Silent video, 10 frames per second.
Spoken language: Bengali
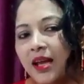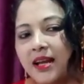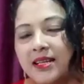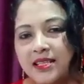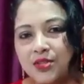
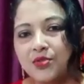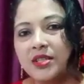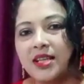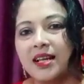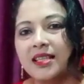আর নিজের যদি
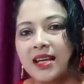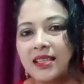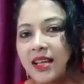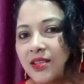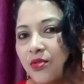জানা থাকে
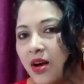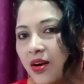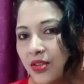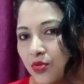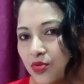তাহলে তো
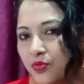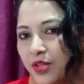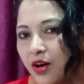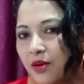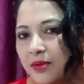খাওয়াইতে
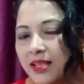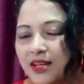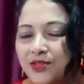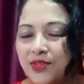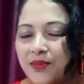অসুবিধাও হবে
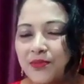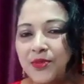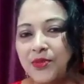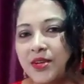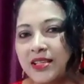তার জন্য আমি
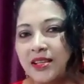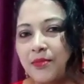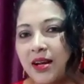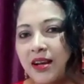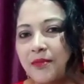ভিডিওটা আজকে
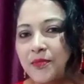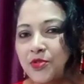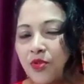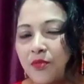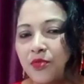বানালাম আমার
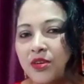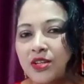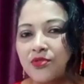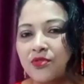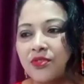সোনা
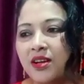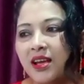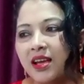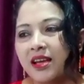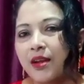বোনটার জন্য
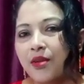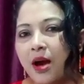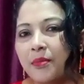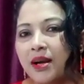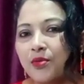কেননা
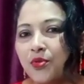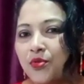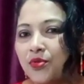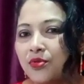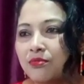আমার
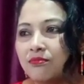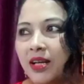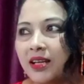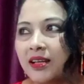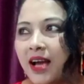গরুর
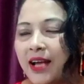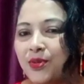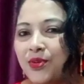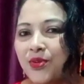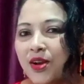মানে
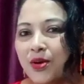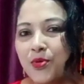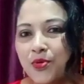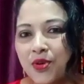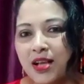গায়ে করা
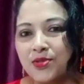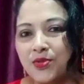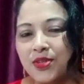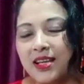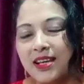গরুর
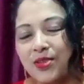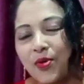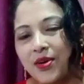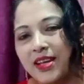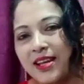কাজগুলো দেখে কিন্তু
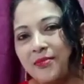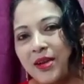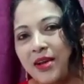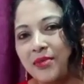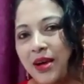অনেক
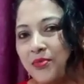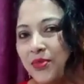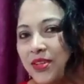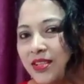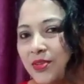প্রায় ভাই
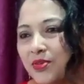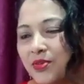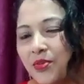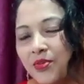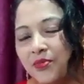বোন কিন্তু
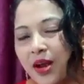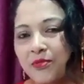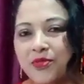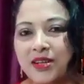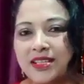গরুর ফার্ম
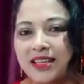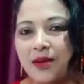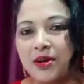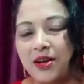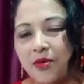খুলেছে
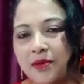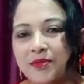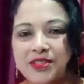আমাকে কমেন্ট